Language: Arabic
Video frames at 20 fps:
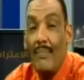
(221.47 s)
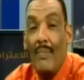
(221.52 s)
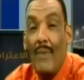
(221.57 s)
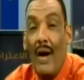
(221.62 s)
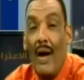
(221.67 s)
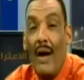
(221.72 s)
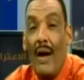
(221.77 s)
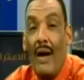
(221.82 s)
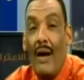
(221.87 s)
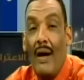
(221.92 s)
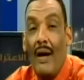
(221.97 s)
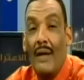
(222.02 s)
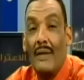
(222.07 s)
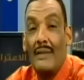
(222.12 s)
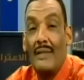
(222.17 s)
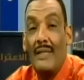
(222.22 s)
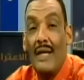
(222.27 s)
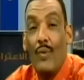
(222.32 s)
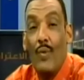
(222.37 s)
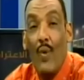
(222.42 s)
مع
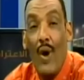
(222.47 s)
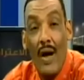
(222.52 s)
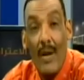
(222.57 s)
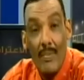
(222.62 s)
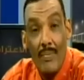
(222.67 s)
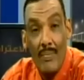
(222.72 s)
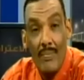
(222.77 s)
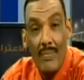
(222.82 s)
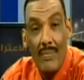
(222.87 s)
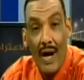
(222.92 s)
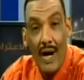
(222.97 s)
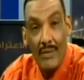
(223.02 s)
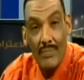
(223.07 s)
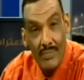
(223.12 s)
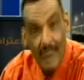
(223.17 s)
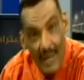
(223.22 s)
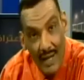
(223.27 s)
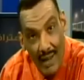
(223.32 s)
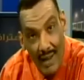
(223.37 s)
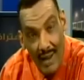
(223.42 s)
توأم
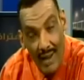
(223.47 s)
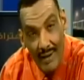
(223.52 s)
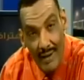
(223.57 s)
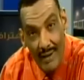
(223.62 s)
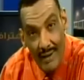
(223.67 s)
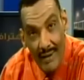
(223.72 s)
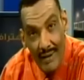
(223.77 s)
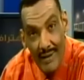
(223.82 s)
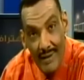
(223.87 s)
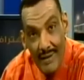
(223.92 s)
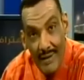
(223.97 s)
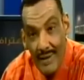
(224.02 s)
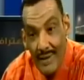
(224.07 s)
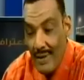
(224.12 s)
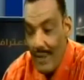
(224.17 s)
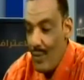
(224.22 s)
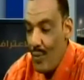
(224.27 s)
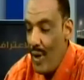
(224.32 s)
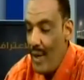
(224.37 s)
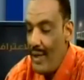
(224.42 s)
عبد الخالق
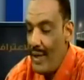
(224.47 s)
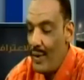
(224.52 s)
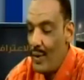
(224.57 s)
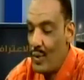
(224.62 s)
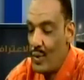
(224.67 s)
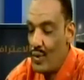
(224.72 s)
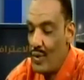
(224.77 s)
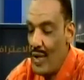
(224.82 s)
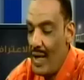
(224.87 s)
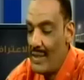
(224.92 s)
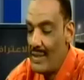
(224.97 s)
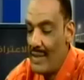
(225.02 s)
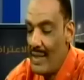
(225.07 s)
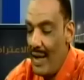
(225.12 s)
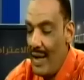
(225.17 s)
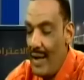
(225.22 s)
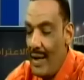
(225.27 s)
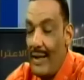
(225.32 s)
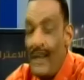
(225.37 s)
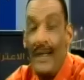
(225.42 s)
وهي
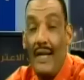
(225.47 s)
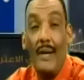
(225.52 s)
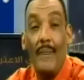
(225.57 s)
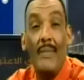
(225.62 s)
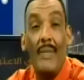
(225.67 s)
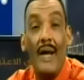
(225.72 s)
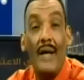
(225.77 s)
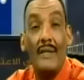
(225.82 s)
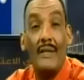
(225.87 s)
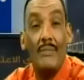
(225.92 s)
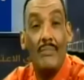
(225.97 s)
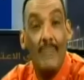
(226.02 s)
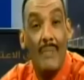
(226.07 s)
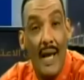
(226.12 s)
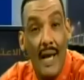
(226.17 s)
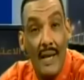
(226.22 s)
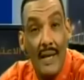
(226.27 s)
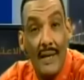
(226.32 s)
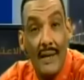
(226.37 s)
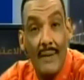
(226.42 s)
الأستاذة نعمات
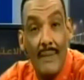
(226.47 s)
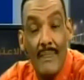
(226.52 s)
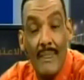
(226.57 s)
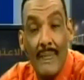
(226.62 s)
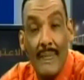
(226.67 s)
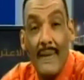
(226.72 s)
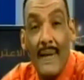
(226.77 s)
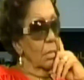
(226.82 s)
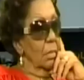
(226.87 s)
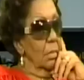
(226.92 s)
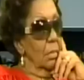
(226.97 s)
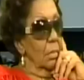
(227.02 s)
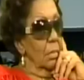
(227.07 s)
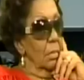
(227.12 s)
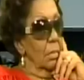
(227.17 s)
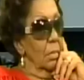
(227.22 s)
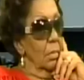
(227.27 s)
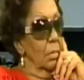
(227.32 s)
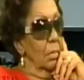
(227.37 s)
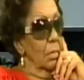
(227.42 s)
مالك
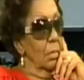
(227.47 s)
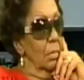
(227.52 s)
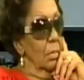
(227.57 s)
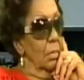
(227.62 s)
حرم